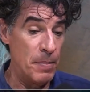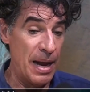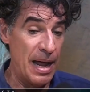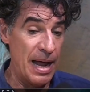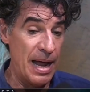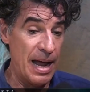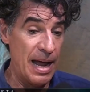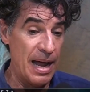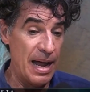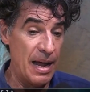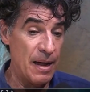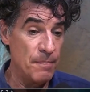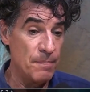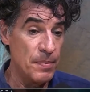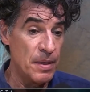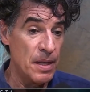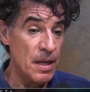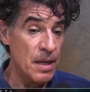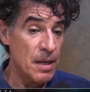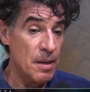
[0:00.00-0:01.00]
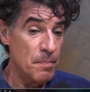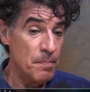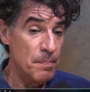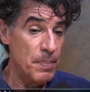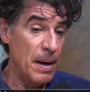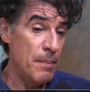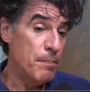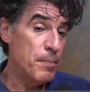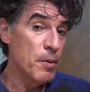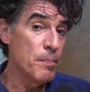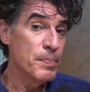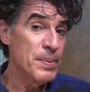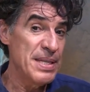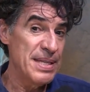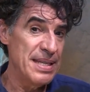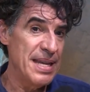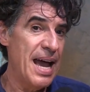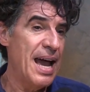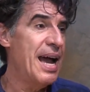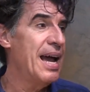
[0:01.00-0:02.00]
para
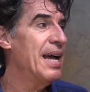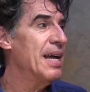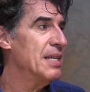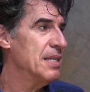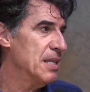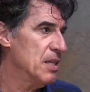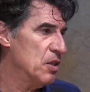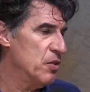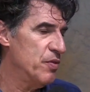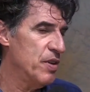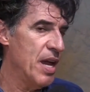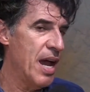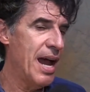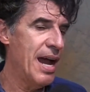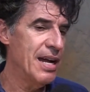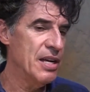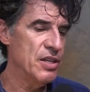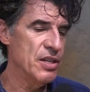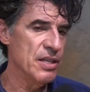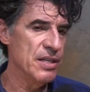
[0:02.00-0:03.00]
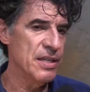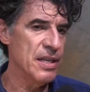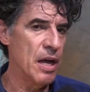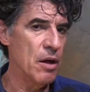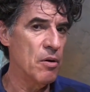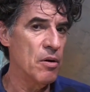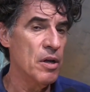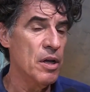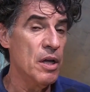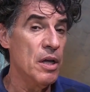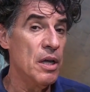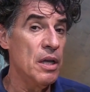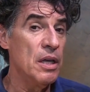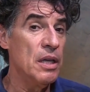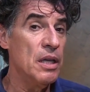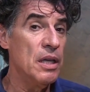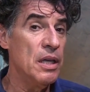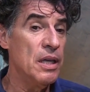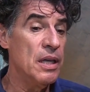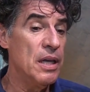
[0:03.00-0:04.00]
propiciar essas viagens e tal.
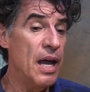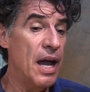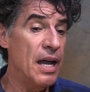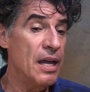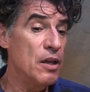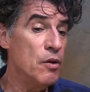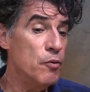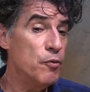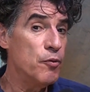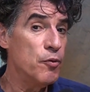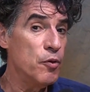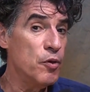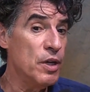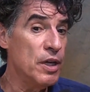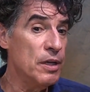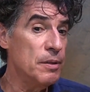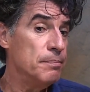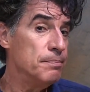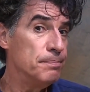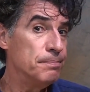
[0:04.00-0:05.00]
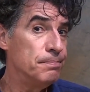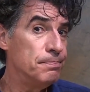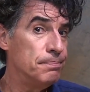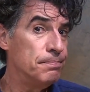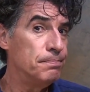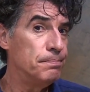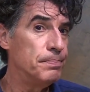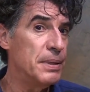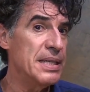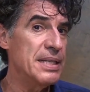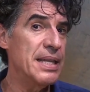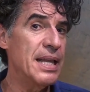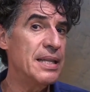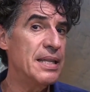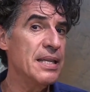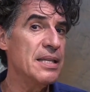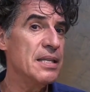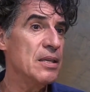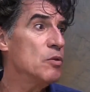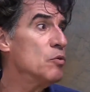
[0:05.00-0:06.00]
E aí eu fui prestar
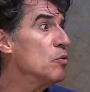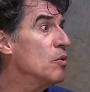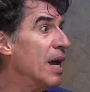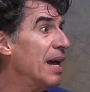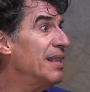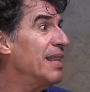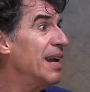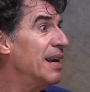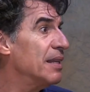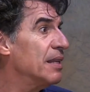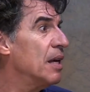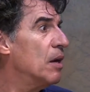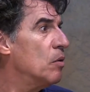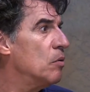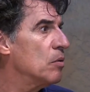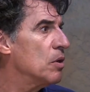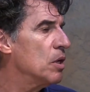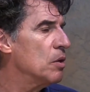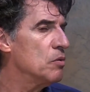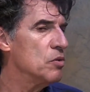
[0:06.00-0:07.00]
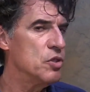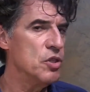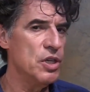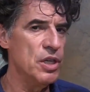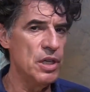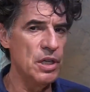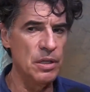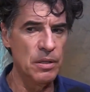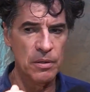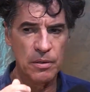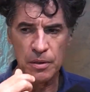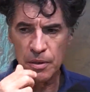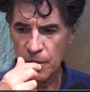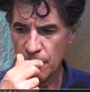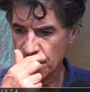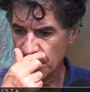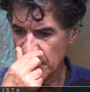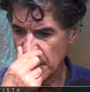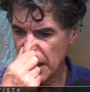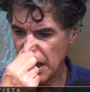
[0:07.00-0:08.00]
atenção num cadernão que eu tinha
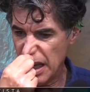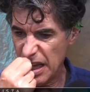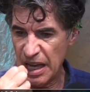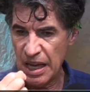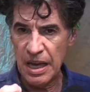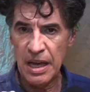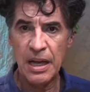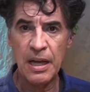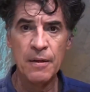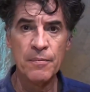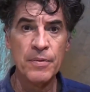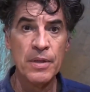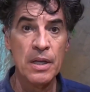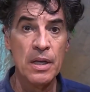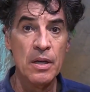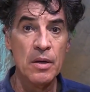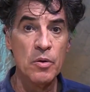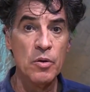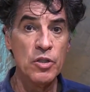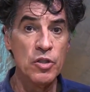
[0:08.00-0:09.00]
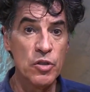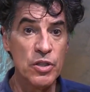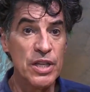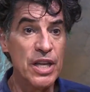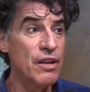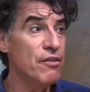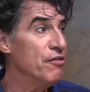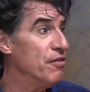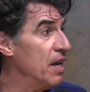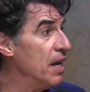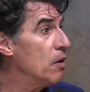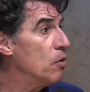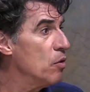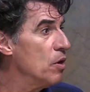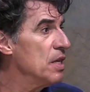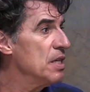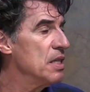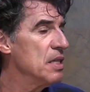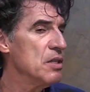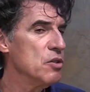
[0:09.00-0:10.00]
é, onde escrevia
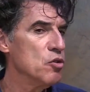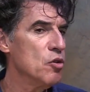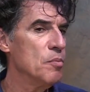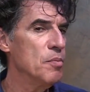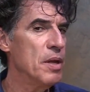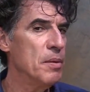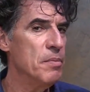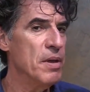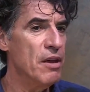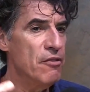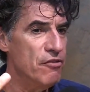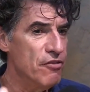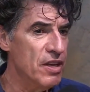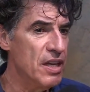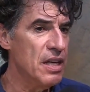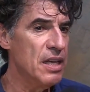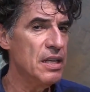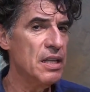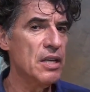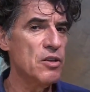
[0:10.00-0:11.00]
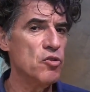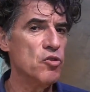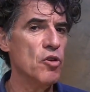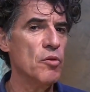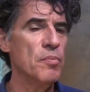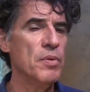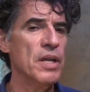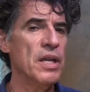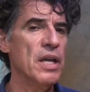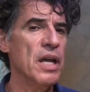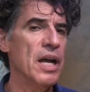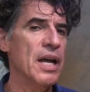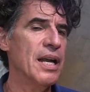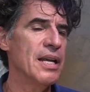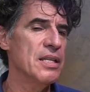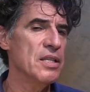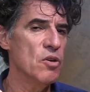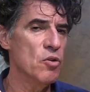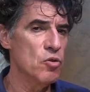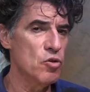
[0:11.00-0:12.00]
coisas sobre a minha vida, sobre a
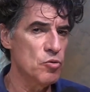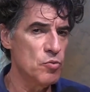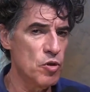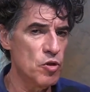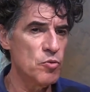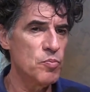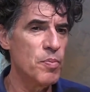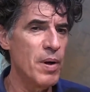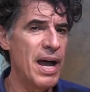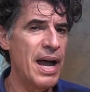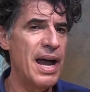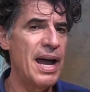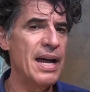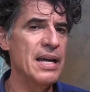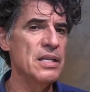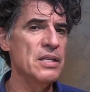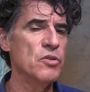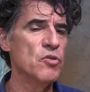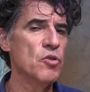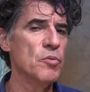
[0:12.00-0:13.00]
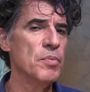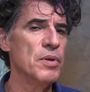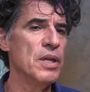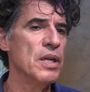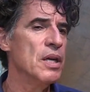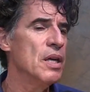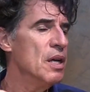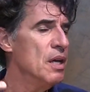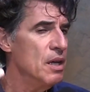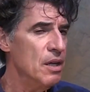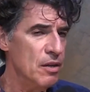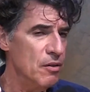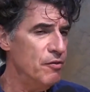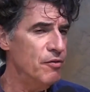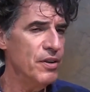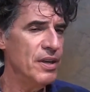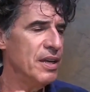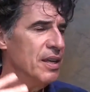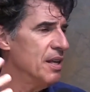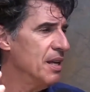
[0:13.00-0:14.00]
relação com os meus pais, sobre,
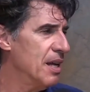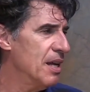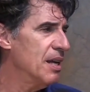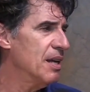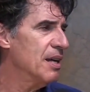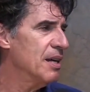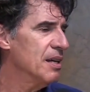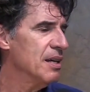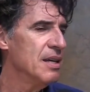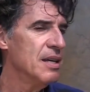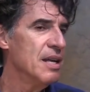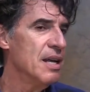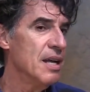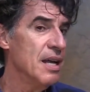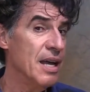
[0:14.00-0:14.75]
enfim, né?